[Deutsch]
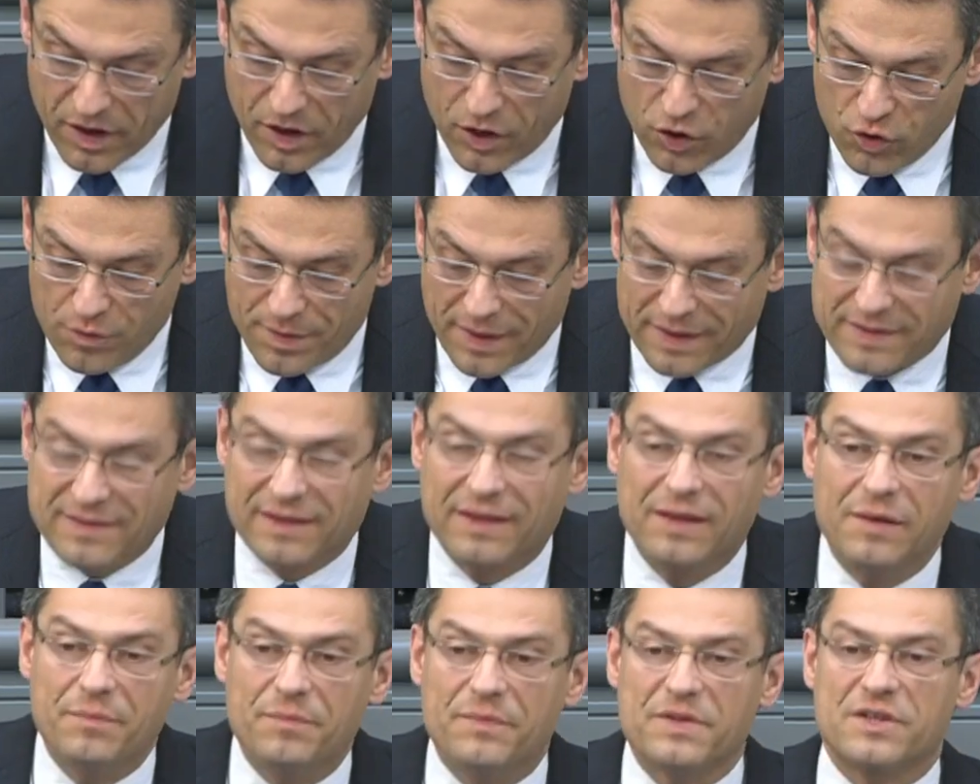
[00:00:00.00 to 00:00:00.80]

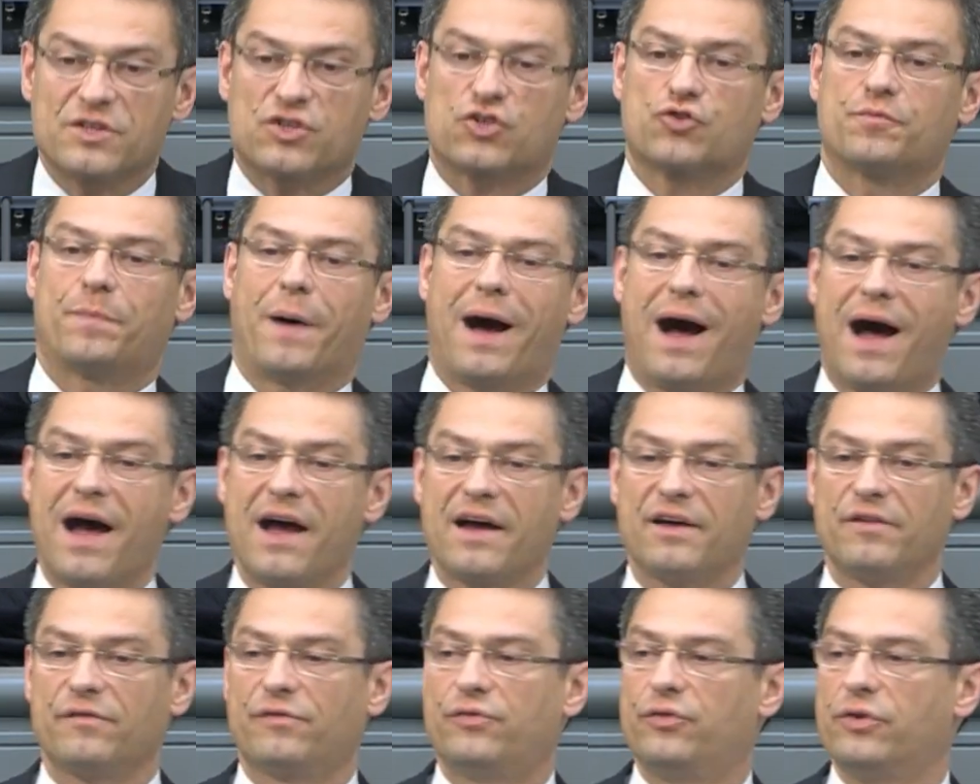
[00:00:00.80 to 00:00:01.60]
Übertriebenes
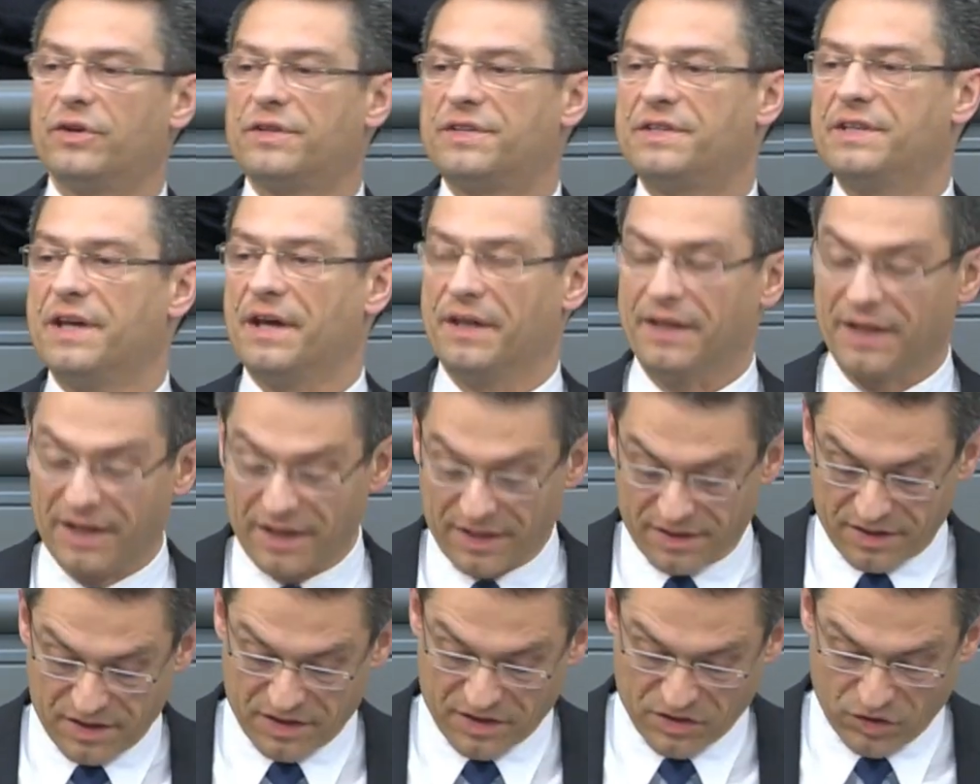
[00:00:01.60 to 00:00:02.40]
Sparen führt hier
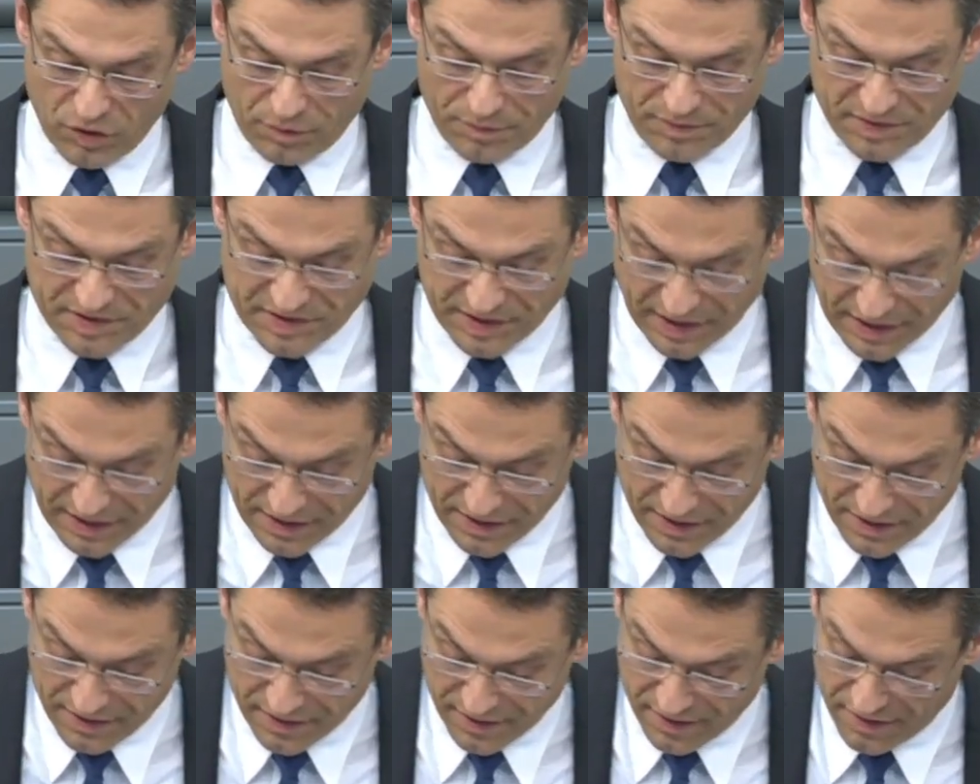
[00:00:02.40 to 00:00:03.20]
nicht zum
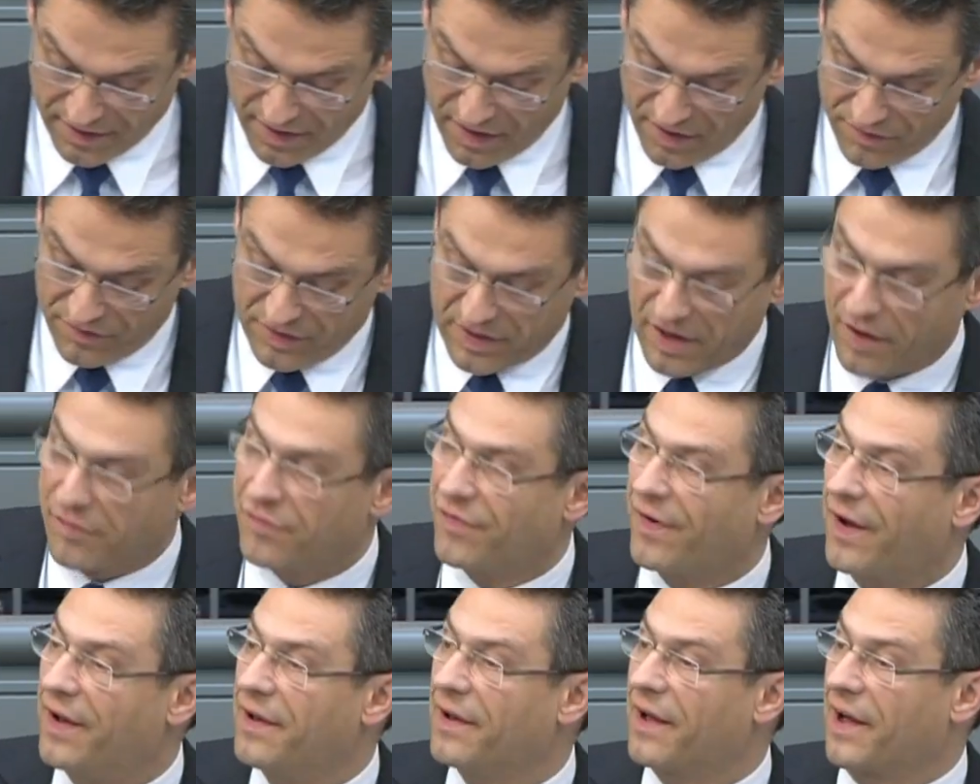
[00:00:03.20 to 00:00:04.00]
Ziel, wie der
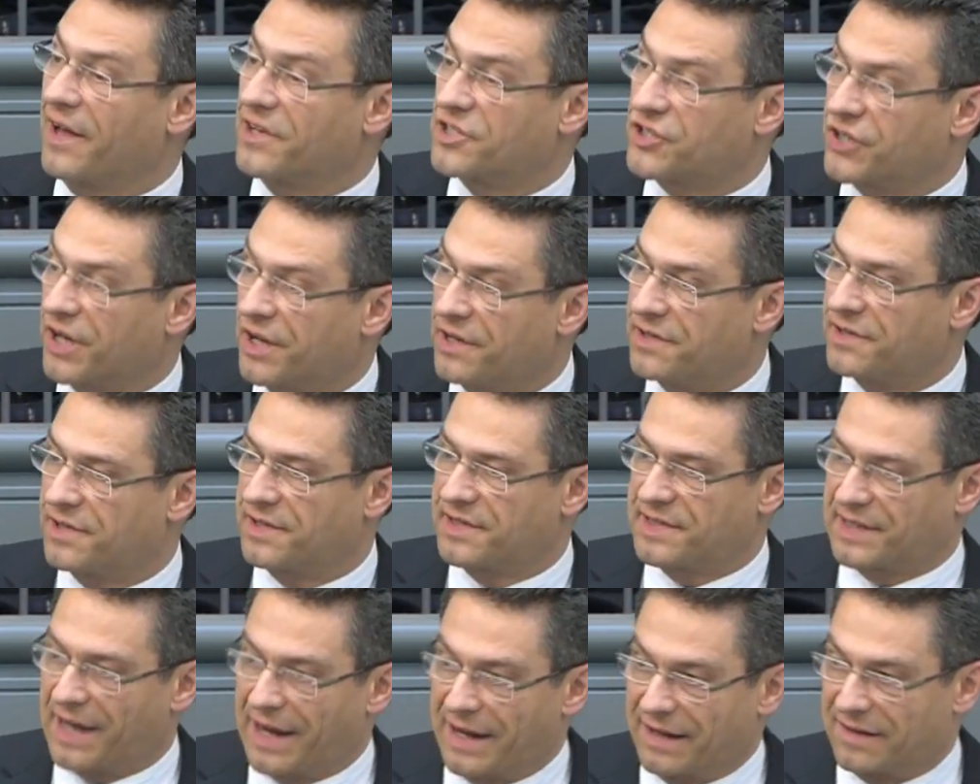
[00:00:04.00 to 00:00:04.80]
Fall
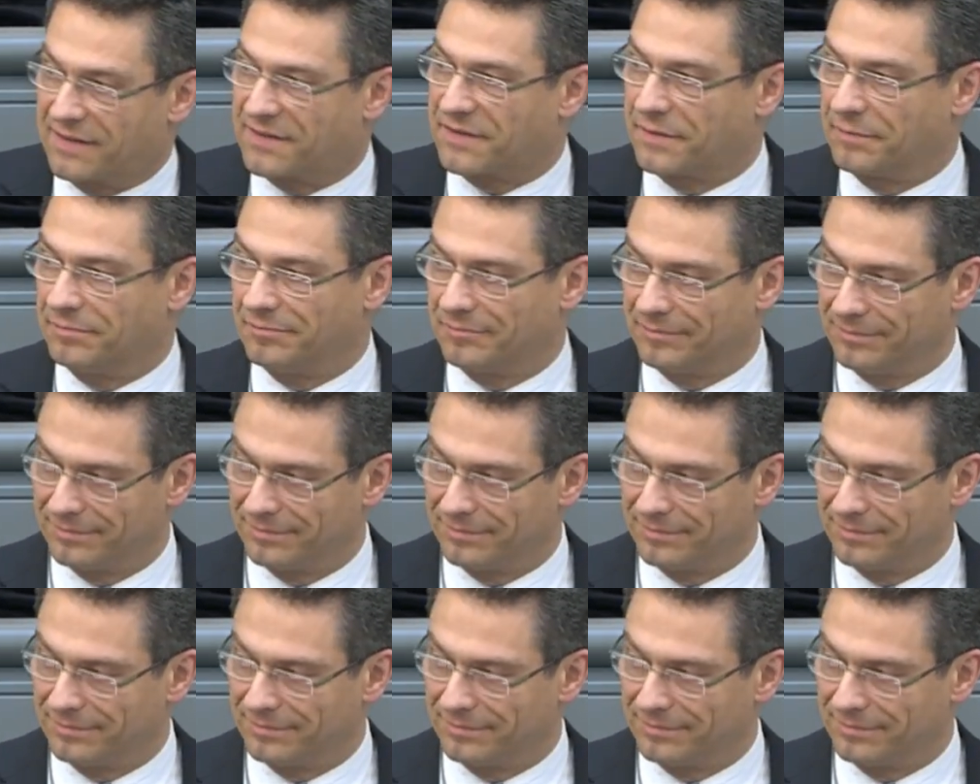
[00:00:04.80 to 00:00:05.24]
Rastatt zeigt.